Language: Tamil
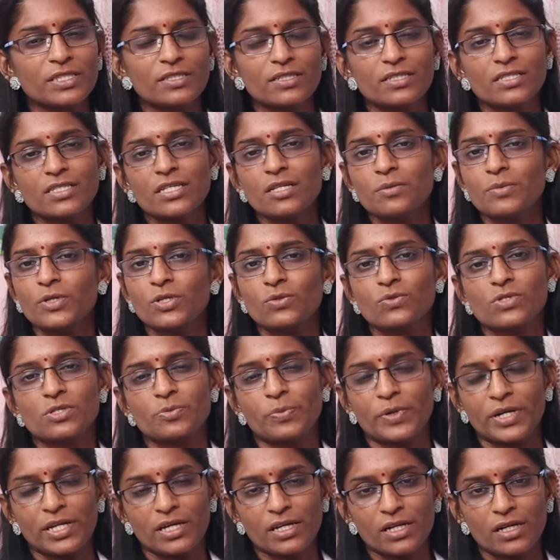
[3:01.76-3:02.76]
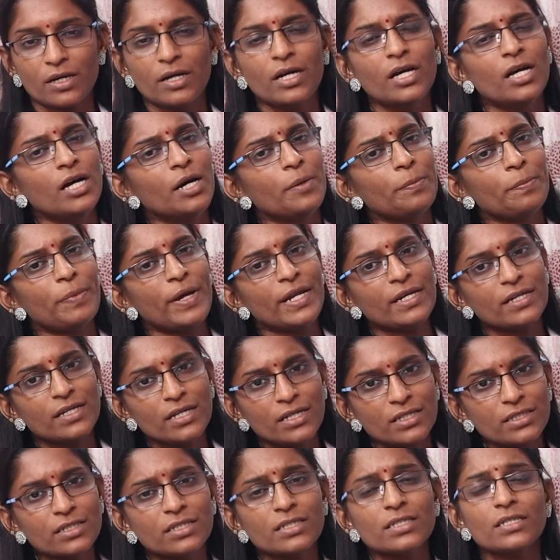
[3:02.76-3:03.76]
மெத்தட்ஸை நம்ம யூஸ் பண்ணிக்கலாம்
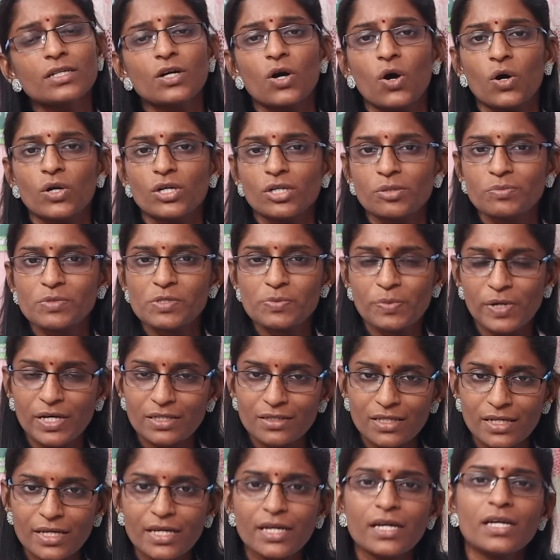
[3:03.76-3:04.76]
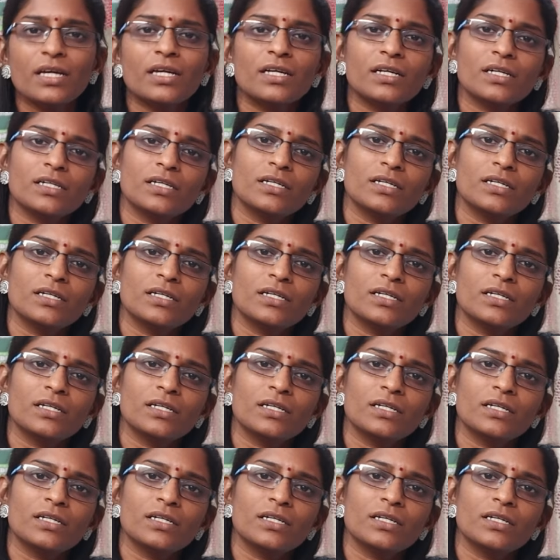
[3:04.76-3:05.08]
பெண்களுக்கு காண்டம்ஸ் மாதிரியே